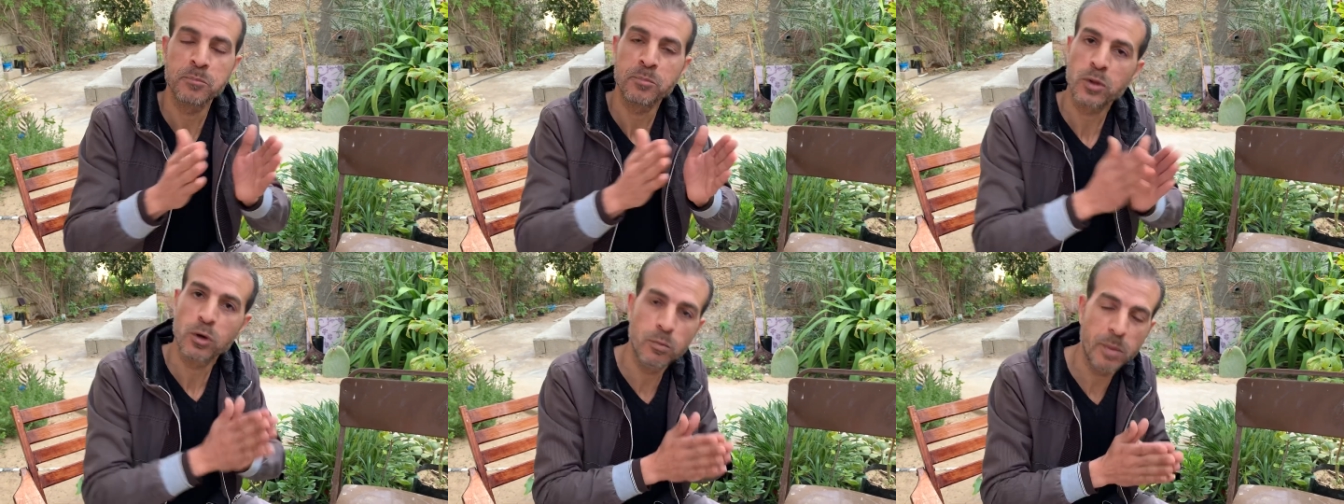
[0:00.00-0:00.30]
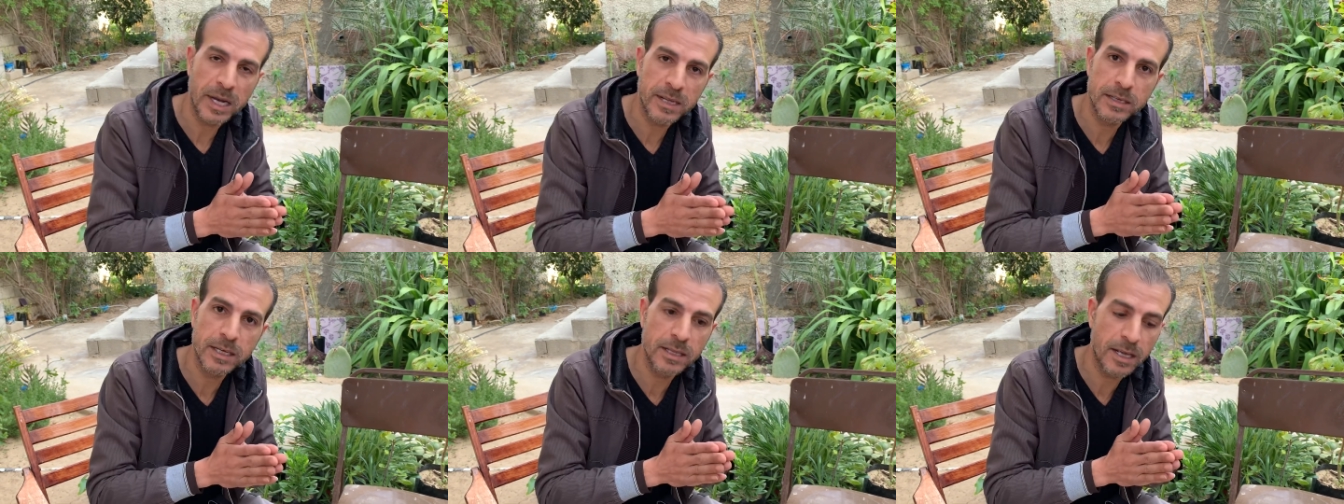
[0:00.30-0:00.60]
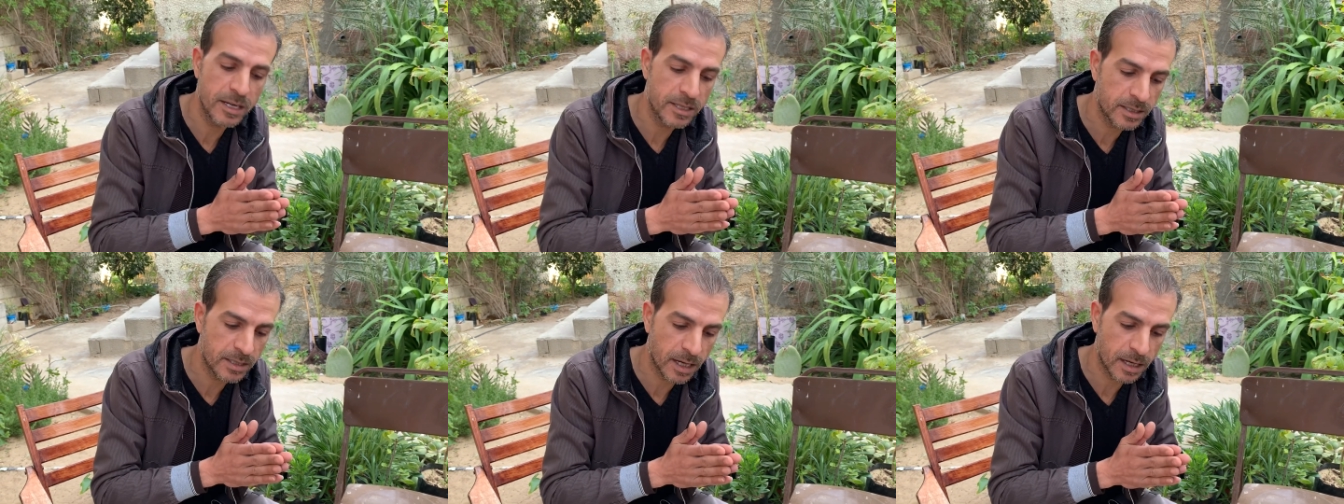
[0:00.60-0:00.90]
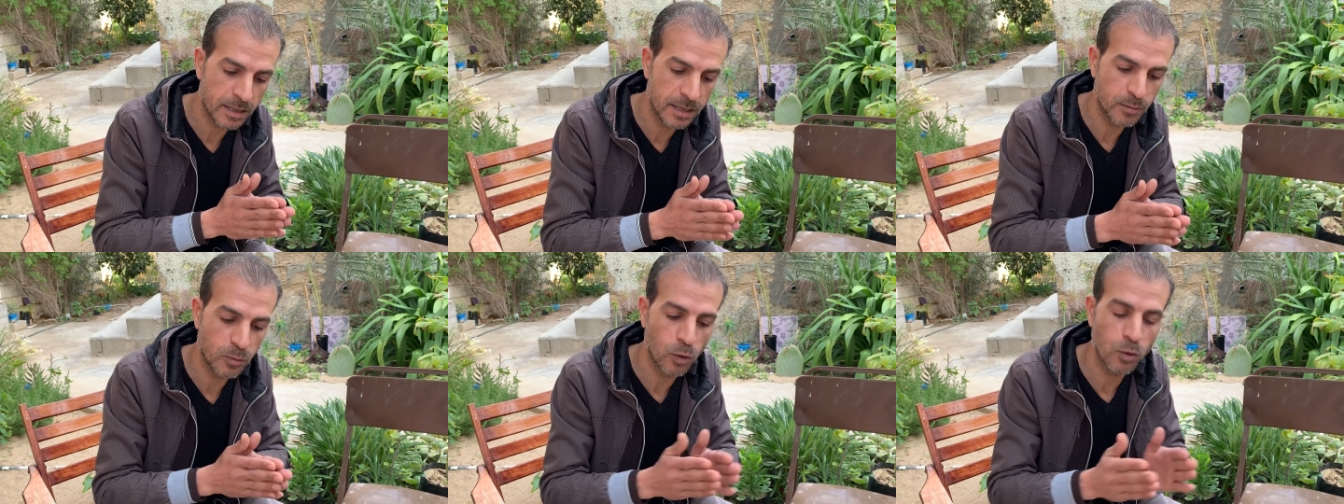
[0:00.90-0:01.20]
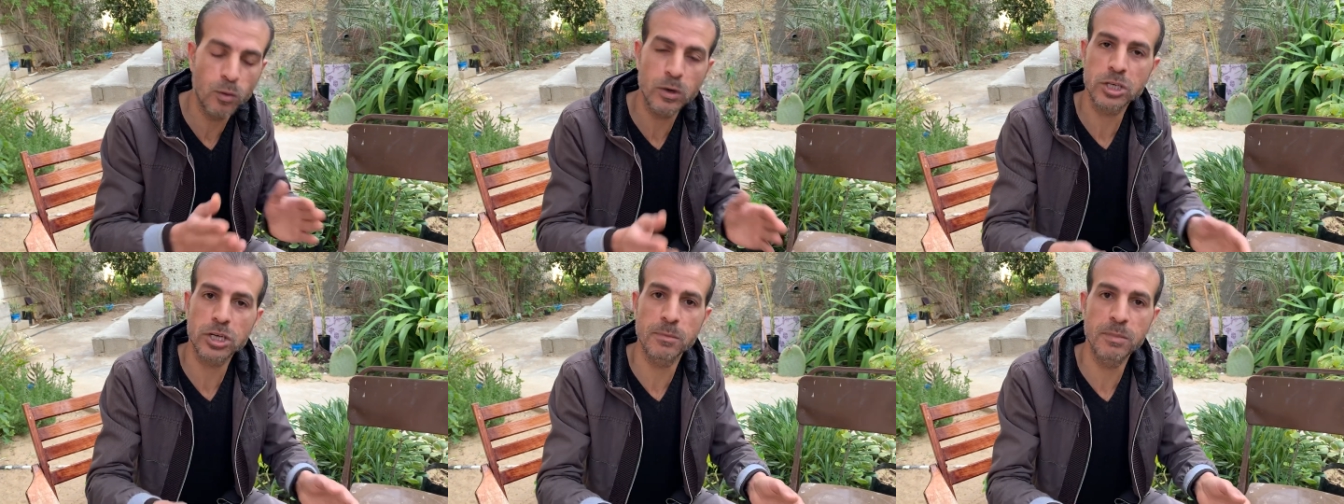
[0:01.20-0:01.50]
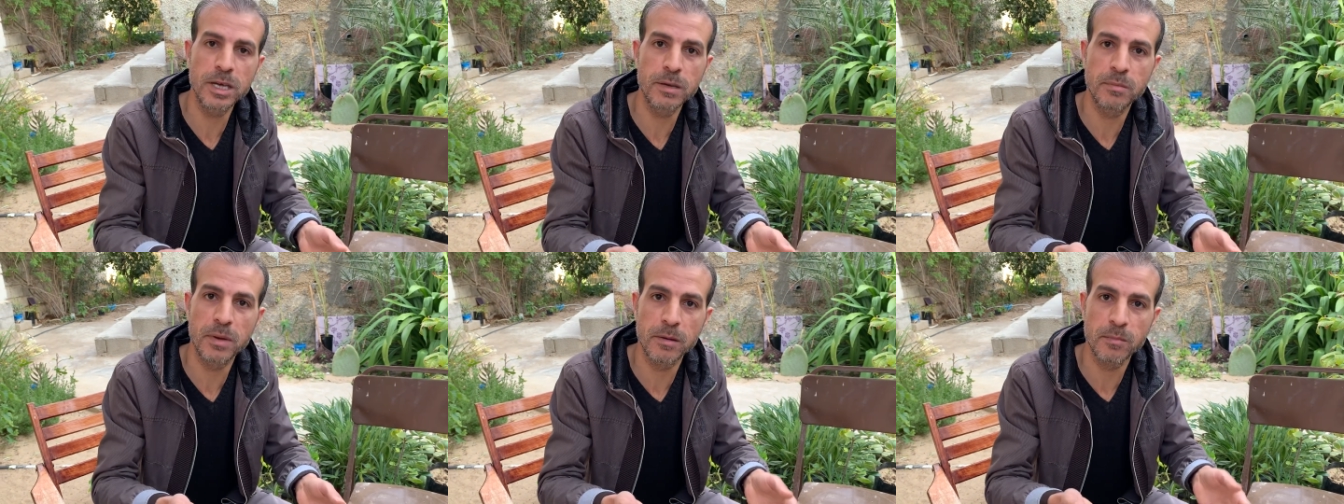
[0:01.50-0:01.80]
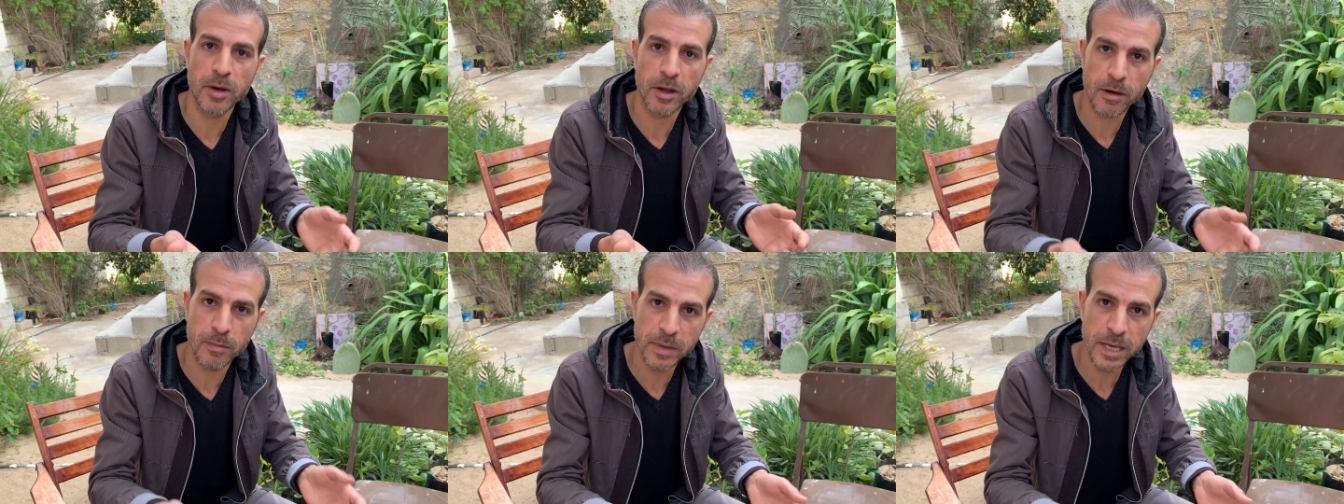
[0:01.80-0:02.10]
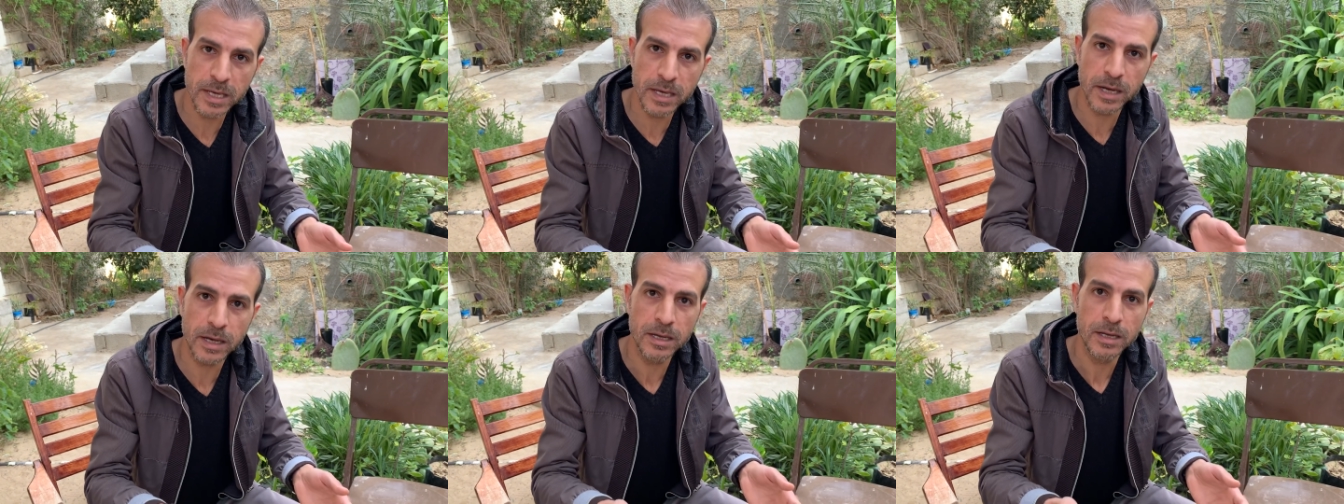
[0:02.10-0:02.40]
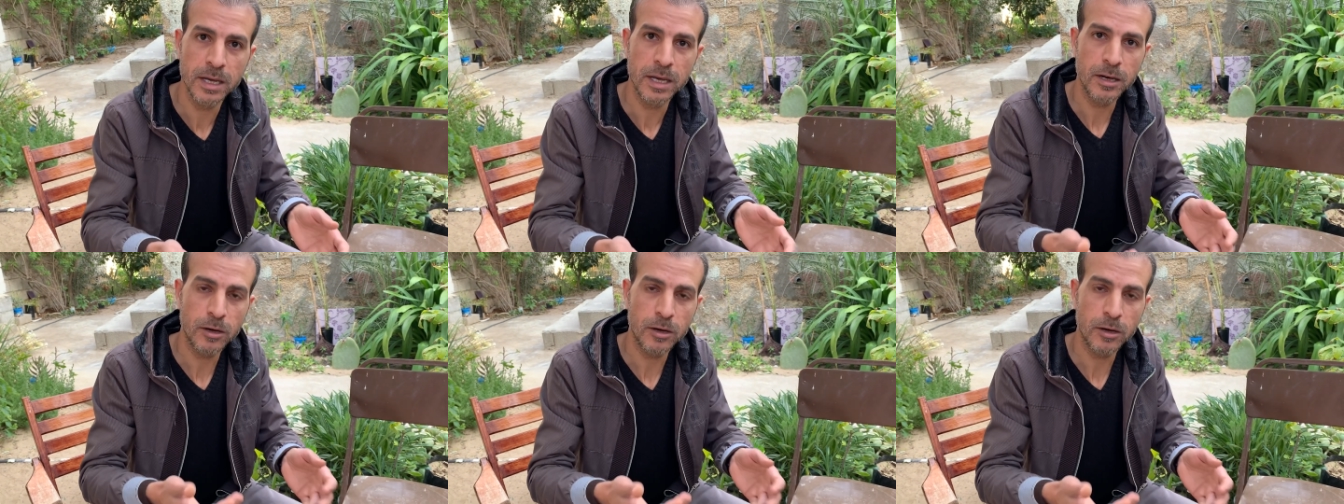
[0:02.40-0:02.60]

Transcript: وبعد كده نستخدمه هو شبيه بالمراميه